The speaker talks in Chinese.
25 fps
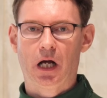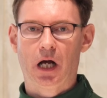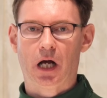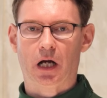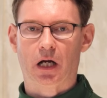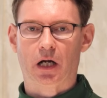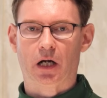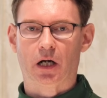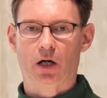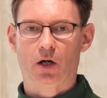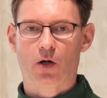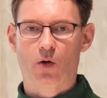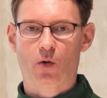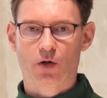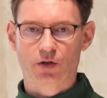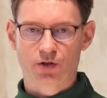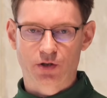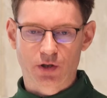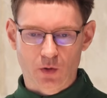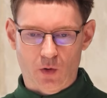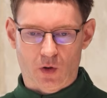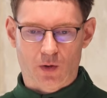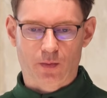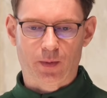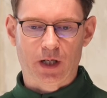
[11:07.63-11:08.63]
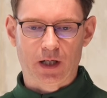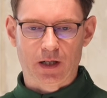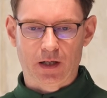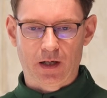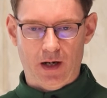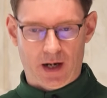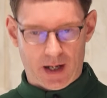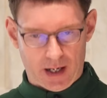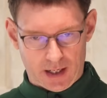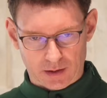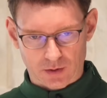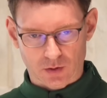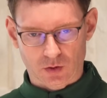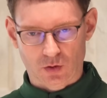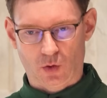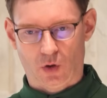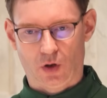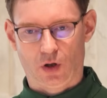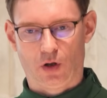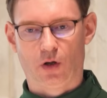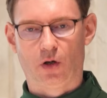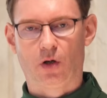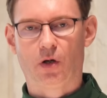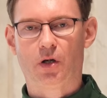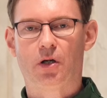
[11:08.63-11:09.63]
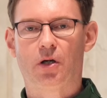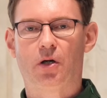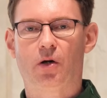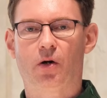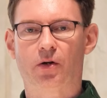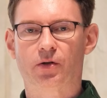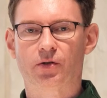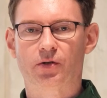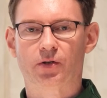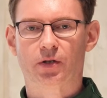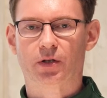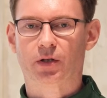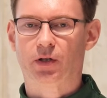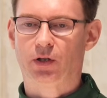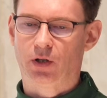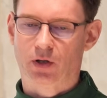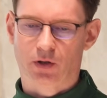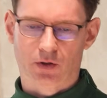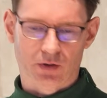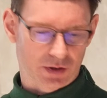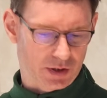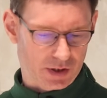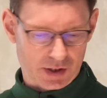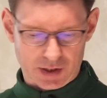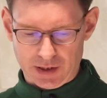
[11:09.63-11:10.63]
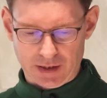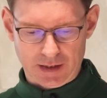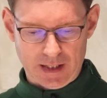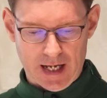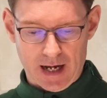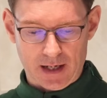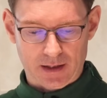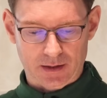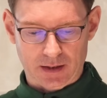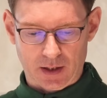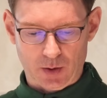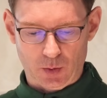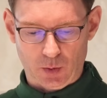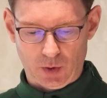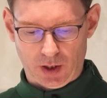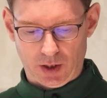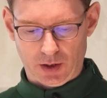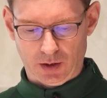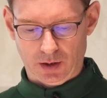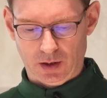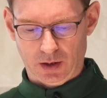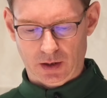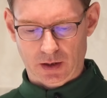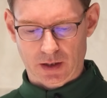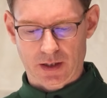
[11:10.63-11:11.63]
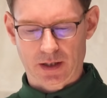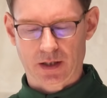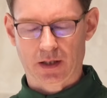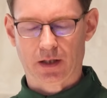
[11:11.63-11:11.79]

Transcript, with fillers: 啊，或是我们懒惰，或是有其他的原因，